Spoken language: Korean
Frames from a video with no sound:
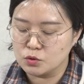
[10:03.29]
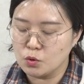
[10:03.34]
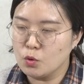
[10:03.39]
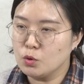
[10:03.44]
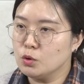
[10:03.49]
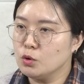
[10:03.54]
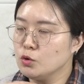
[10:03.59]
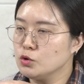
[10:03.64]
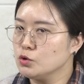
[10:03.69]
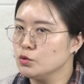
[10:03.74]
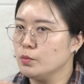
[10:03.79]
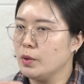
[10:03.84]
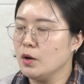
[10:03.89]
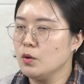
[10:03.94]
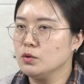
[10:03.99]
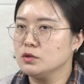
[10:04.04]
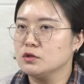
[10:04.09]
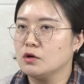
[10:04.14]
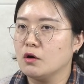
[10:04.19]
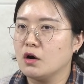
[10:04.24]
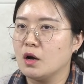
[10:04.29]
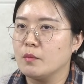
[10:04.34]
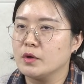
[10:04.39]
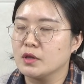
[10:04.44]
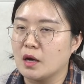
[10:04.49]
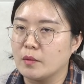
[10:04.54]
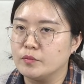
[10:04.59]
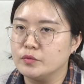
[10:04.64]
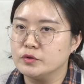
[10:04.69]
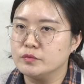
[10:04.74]
속으로 좀 파고
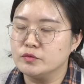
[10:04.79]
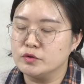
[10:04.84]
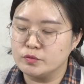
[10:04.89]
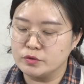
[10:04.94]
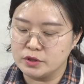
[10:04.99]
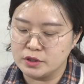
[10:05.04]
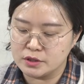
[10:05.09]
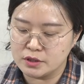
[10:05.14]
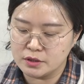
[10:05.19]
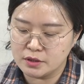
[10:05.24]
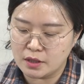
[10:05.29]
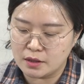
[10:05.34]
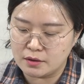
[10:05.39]
들어가면 아픈 부분이 있을